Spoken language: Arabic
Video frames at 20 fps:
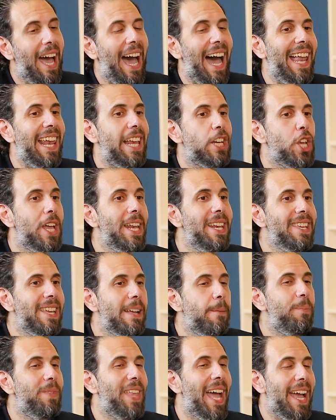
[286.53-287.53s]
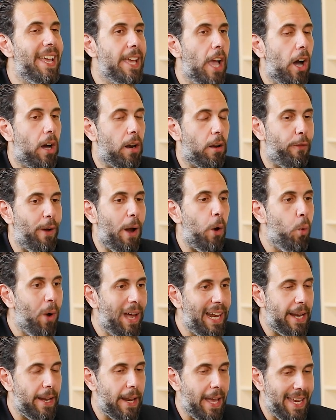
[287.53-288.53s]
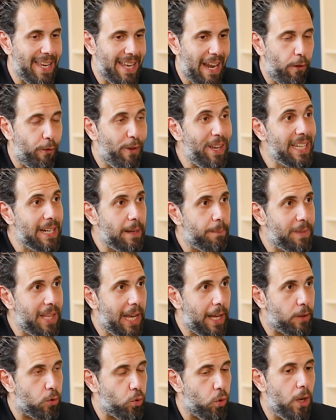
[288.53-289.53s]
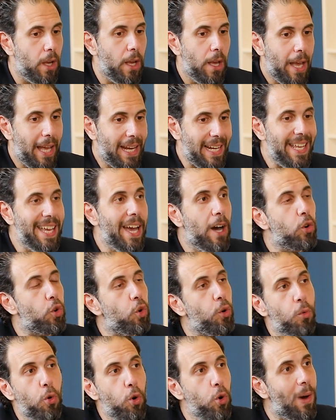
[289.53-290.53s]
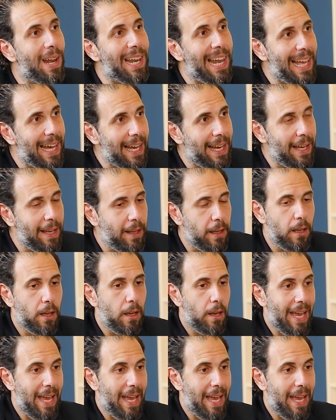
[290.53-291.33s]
علشان يبدا يعرف اولا هي الفكره بتاعته ليها قبول ولا لا